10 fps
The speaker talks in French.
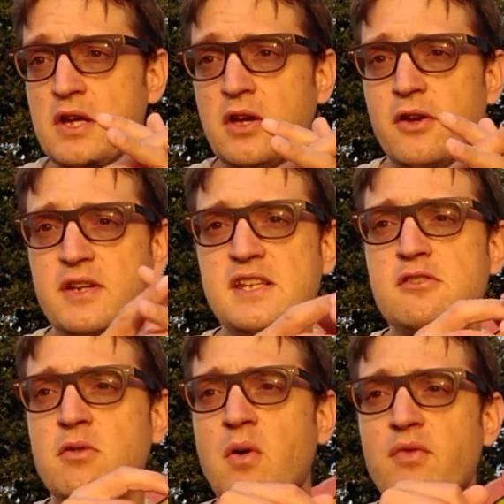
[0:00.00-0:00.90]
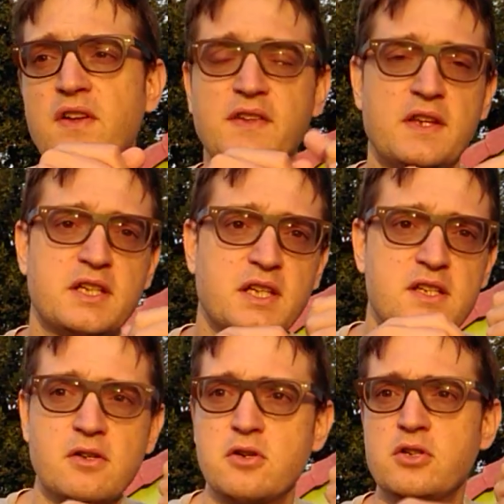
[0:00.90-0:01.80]
euh, qui sont en fait
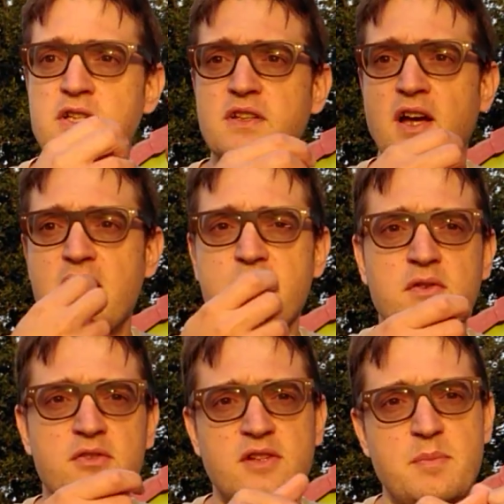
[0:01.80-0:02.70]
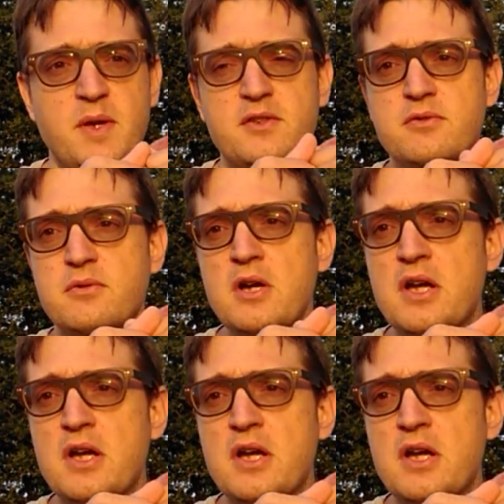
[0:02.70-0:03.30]
écrits sans connaître à l'avance les persos.